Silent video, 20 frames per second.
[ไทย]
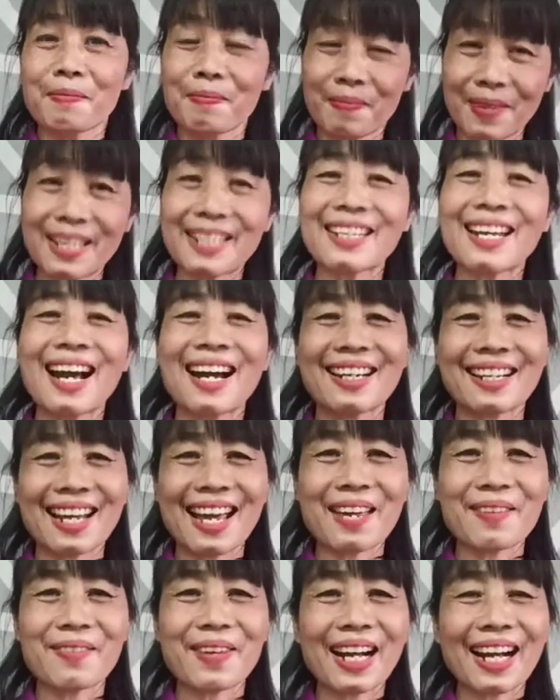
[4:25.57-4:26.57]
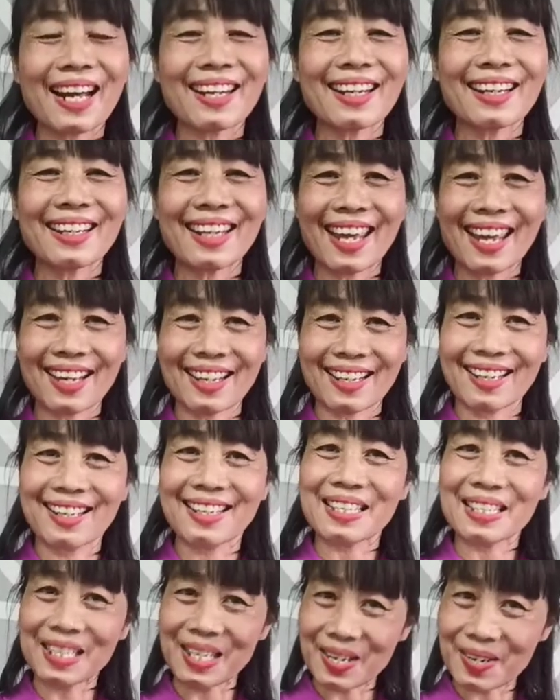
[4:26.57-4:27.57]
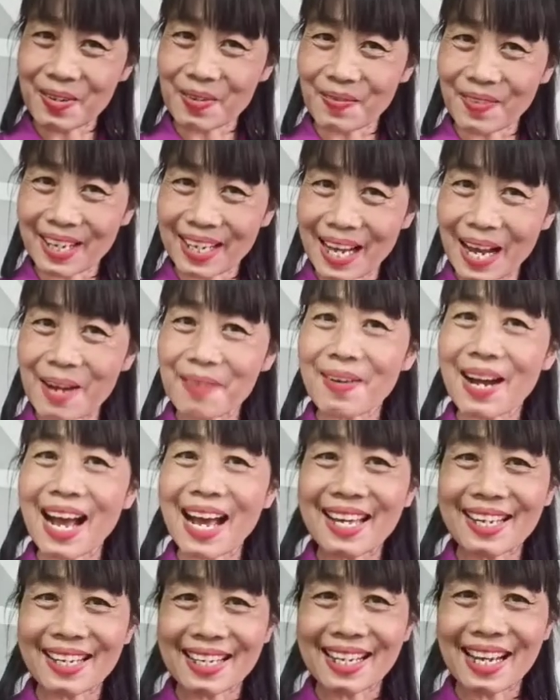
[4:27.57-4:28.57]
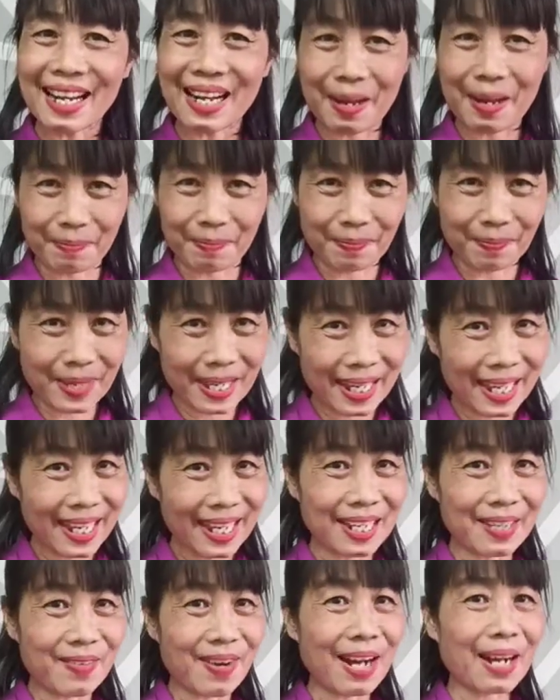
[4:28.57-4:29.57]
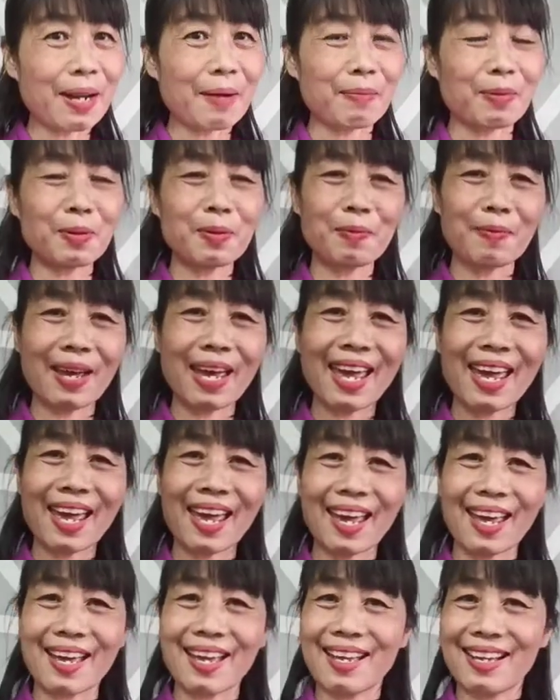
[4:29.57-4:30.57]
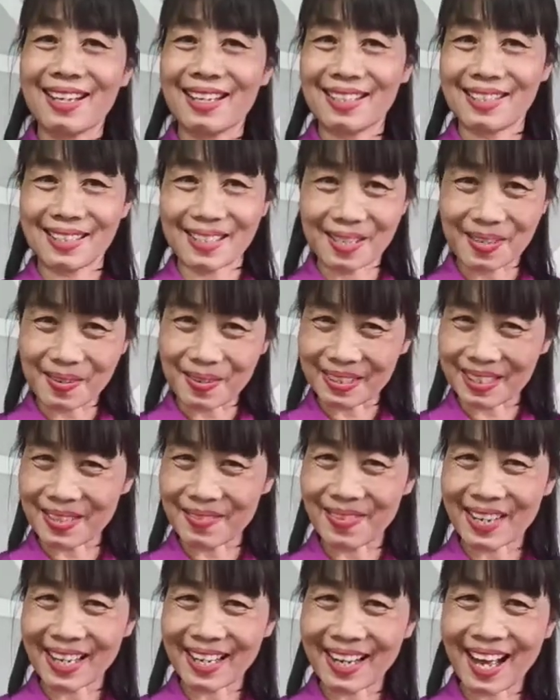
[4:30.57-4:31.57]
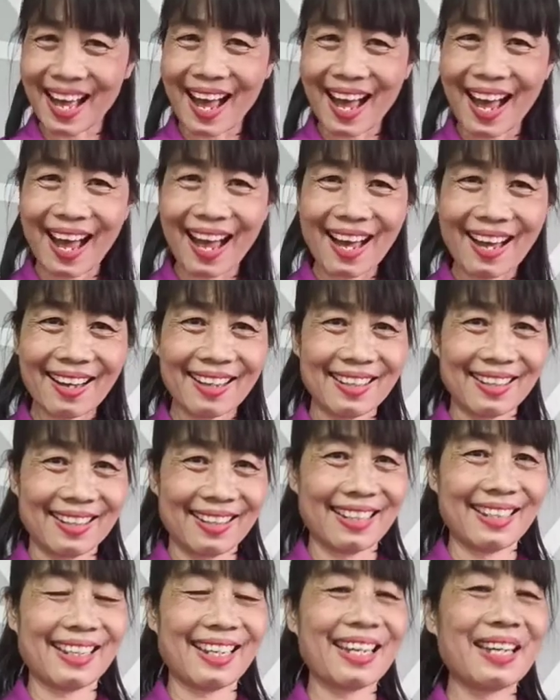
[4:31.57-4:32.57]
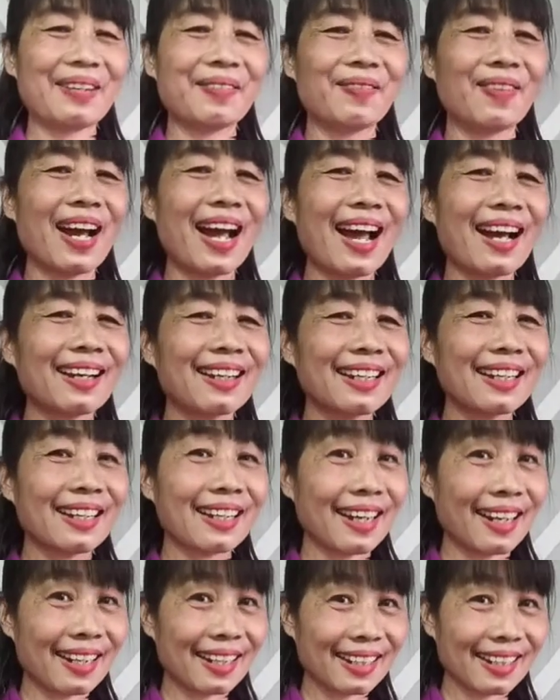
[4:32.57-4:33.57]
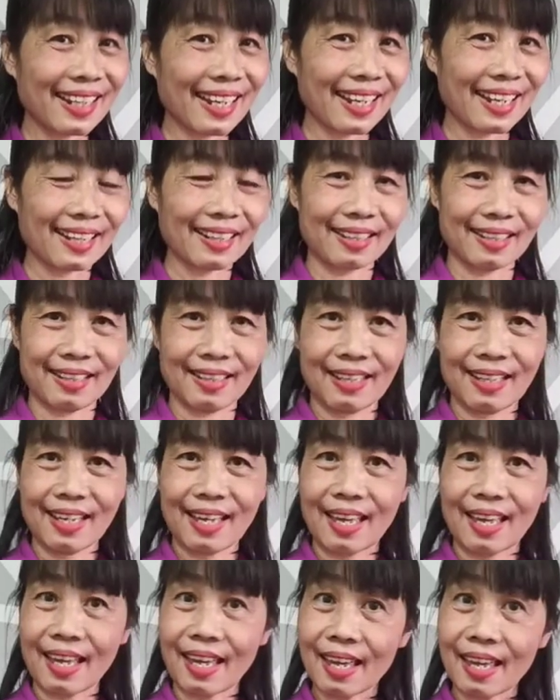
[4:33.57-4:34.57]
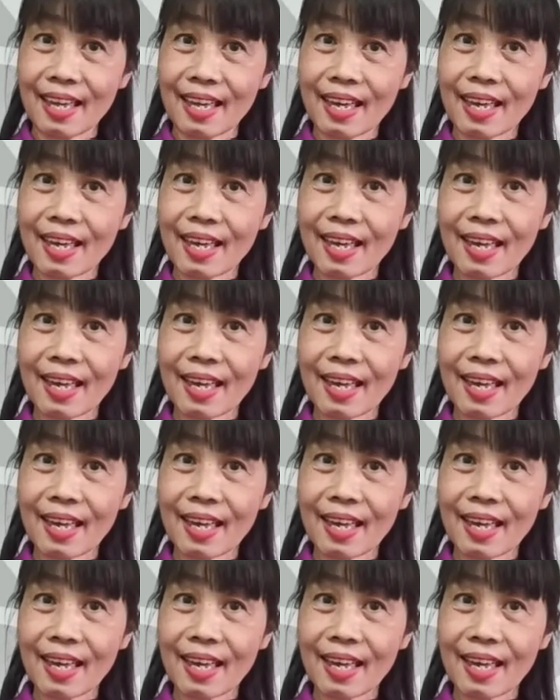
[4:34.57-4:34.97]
เป็นอย่างไรบ้างคะเด็ก ๆ สนุกไหมคะพายเรือกับพี่หรือว่ากับคุณแม่ สนุกใช่ไหมคะเก่งมากเลยค่ะเด็กๆเอ๊